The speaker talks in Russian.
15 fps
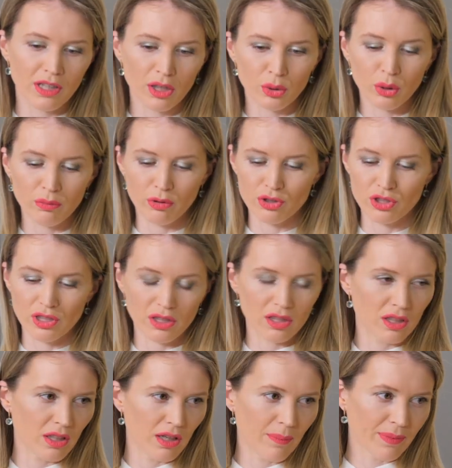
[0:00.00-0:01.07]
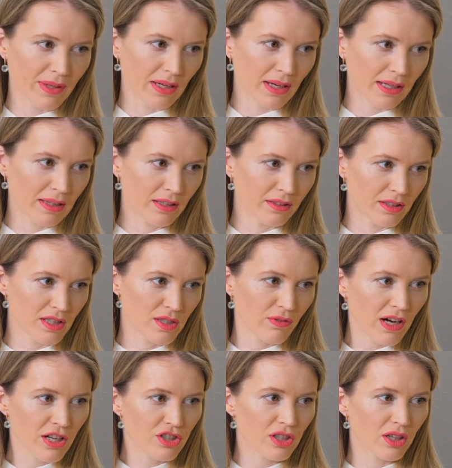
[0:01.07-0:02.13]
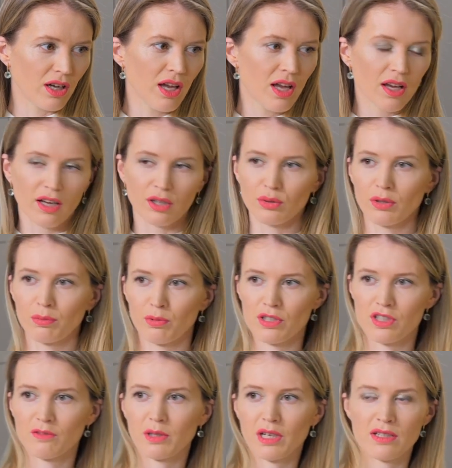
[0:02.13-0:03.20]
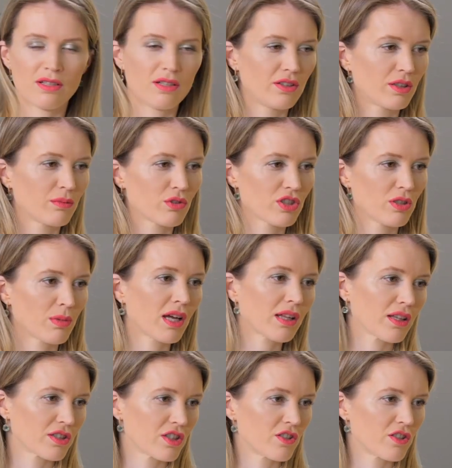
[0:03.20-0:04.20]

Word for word: были готовы уже такие э, котлетки из фарша, mm-hmm. которые просто в морозильнике можно брать,